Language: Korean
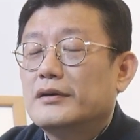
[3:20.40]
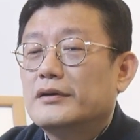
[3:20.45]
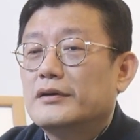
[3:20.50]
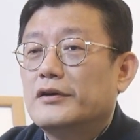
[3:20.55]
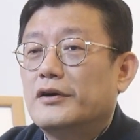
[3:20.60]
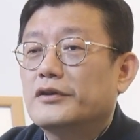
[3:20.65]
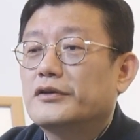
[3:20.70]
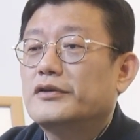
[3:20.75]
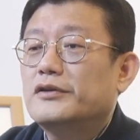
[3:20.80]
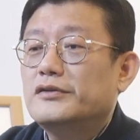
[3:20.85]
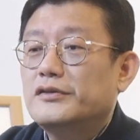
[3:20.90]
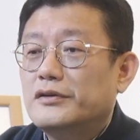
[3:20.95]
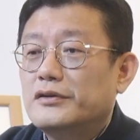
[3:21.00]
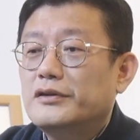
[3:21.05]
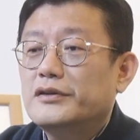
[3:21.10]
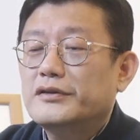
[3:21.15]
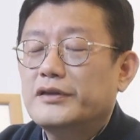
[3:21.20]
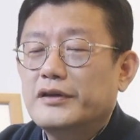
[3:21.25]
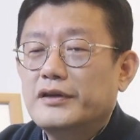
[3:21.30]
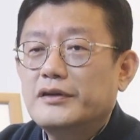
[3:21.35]
어떤
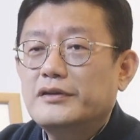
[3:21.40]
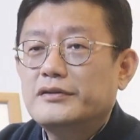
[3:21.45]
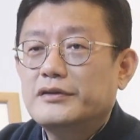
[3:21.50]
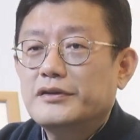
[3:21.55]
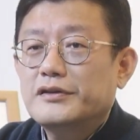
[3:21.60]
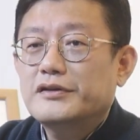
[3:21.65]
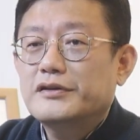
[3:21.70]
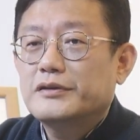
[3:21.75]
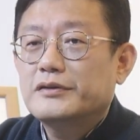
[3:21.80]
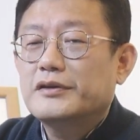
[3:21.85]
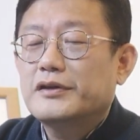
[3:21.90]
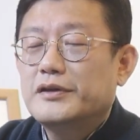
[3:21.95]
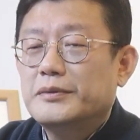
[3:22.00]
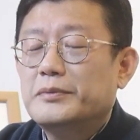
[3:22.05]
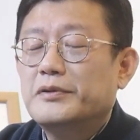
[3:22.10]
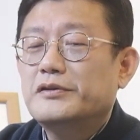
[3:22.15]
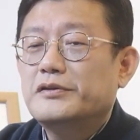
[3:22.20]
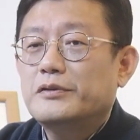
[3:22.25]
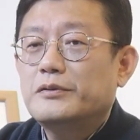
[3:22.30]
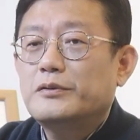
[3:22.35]
선거 때나 그랬어요. 그러니까
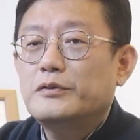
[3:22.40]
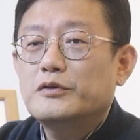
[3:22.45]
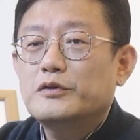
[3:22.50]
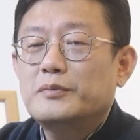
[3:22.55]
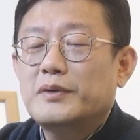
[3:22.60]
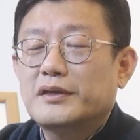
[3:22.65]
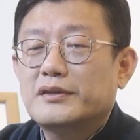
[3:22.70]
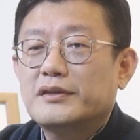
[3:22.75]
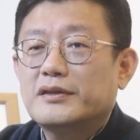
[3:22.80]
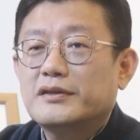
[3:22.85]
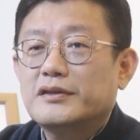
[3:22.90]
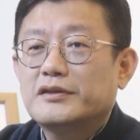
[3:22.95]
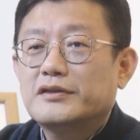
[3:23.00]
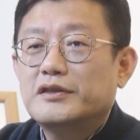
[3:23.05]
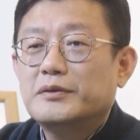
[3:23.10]
이번 선거도 마찬가지.